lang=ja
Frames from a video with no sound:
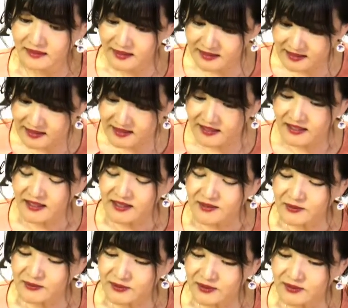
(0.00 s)
ただ、
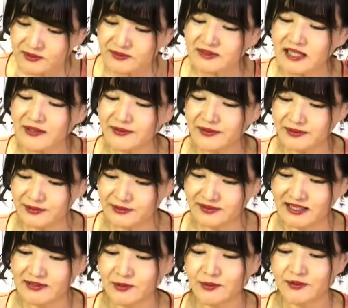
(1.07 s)
この歌を詠ん
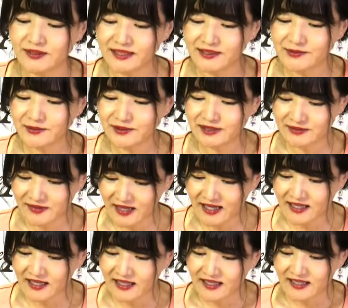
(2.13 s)
だ道院法師は